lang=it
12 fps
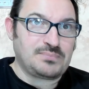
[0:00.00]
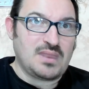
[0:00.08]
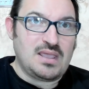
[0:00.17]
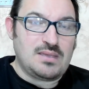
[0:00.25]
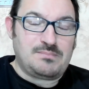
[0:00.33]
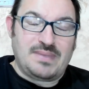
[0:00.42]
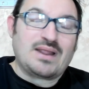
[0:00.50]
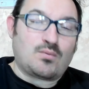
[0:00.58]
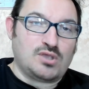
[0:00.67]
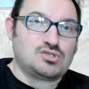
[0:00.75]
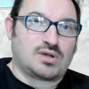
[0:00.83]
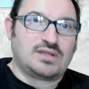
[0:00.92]
per quei
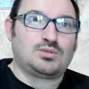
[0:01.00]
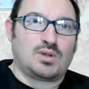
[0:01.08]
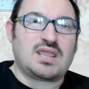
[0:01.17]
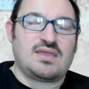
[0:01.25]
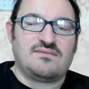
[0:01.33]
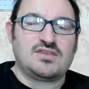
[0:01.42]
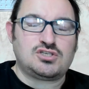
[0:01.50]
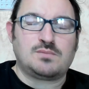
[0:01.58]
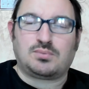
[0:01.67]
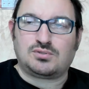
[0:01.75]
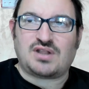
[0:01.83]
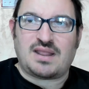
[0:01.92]
giocatori che invece
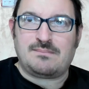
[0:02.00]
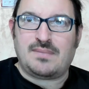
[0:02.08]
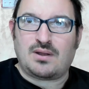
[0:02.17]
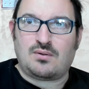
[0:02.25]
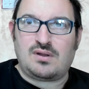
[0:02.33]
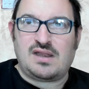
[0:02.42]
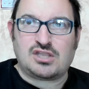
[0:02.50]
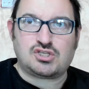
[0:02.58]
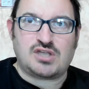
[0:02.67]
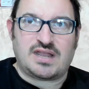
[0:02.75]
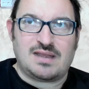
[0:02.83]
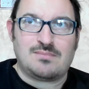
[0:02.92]
potrebbero
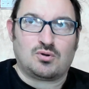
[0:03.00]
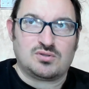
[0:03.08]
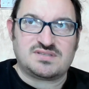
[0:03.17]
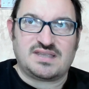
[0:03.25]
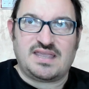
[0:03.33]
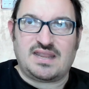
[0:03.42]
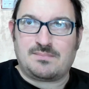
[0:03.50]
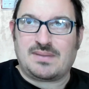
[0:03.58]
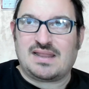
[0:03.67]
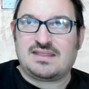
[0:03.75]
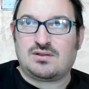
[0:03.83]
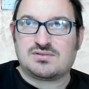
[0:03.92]
lasciare il Monza. Ieri
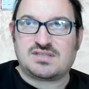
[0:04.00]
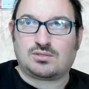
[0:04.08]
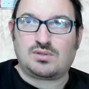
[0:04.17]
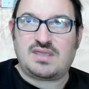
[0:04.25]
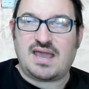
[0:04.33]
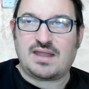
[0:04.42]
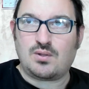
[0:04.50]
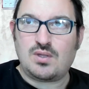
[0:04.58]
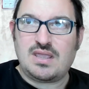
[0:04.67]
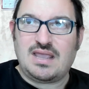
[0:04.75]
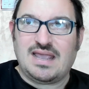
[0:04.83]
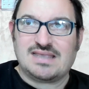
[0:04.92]
Palladino è stato chiaro,
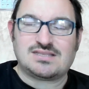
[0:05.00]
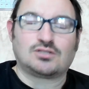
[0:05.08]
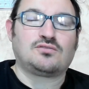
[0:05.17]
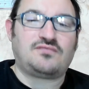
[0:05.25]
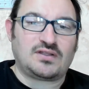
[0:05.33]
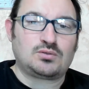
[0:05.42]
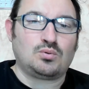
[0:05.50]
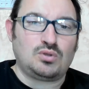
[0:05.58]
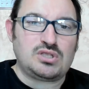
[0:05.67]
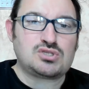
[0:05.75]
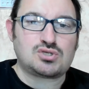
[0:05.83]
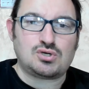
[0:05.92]
è stato fatto un
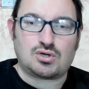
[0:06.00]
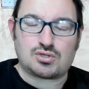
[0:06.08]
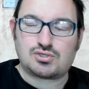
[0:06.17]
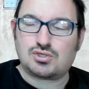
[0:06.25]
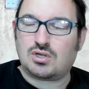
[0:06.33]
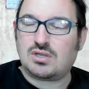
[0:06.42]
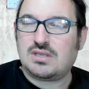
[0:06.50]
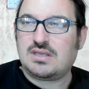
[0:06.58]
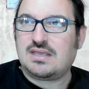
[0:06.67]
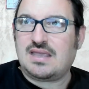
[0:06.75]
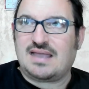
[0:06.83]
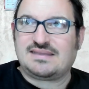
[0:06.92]
discorso
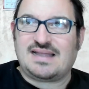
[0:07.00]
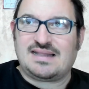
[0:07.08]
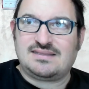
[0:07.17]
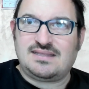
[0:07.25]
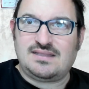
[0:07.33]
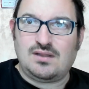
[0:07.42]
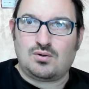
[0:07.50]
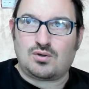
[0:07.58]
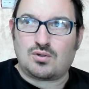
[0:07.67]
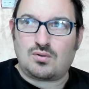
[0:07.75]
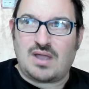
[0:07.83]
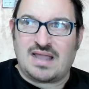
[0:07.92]
a tanti di
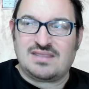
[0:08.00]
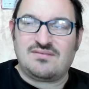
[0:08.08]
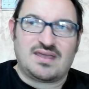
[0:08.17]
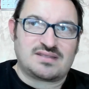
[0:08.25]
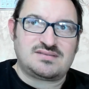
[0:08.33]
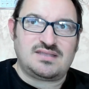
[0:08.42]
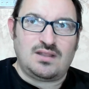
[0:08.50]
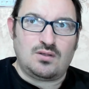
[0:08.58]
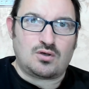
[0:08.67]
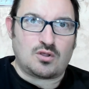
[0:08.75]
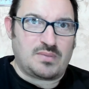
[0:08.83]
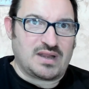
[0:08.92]
loro, a diversi di
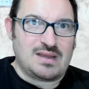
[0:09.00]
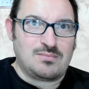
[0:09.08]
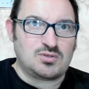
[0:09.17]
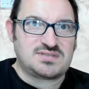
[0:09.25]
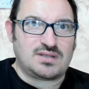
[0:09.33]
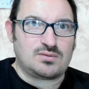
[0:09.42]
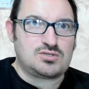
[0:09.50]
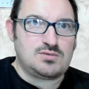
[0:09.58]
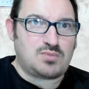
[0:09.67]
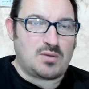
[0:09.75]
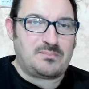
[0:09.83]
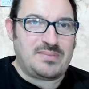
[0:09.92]
loro, perché il Monza non si
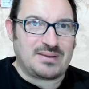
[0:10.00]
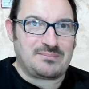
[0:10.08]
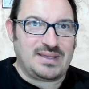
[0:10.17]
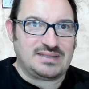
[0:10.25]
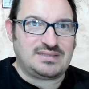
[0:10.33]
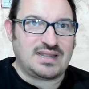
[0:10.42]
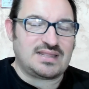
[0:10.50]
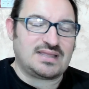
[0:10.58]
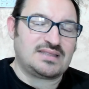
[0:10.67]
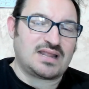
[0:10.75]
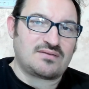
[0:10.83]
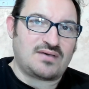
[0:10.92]
può permettere di
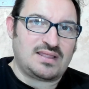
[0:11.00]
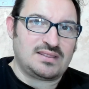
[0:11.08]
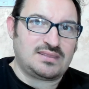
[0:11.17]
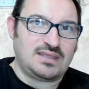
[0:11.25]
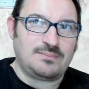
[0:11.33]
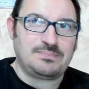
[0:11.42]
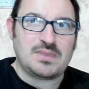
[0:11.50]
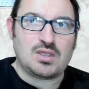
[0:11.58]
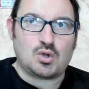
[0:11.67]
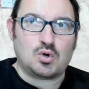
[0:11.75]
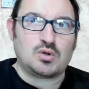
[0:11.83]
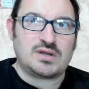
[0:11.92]
andare avanti
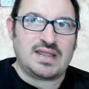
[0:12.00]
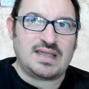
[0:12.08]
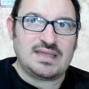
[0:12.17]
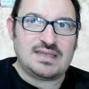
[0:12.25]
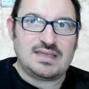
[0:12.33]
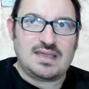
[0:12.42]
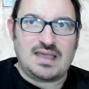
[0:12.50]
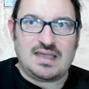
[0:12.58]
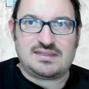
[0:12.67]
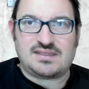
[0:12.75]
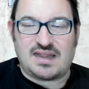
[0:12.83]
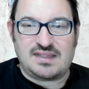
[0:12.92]
con eh,
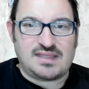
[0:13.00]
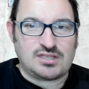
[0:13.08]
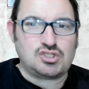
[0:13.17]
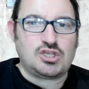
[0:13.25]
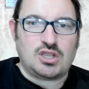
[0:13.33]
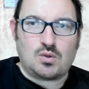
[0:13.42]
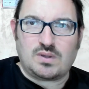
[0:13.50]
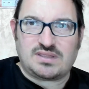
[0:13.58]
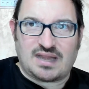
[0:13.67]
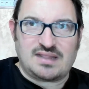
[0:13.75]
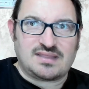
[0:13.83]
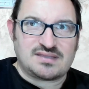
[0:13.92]

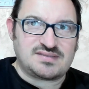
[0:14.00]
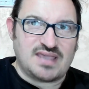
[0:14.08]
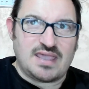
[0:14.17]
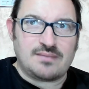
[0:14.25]
35-36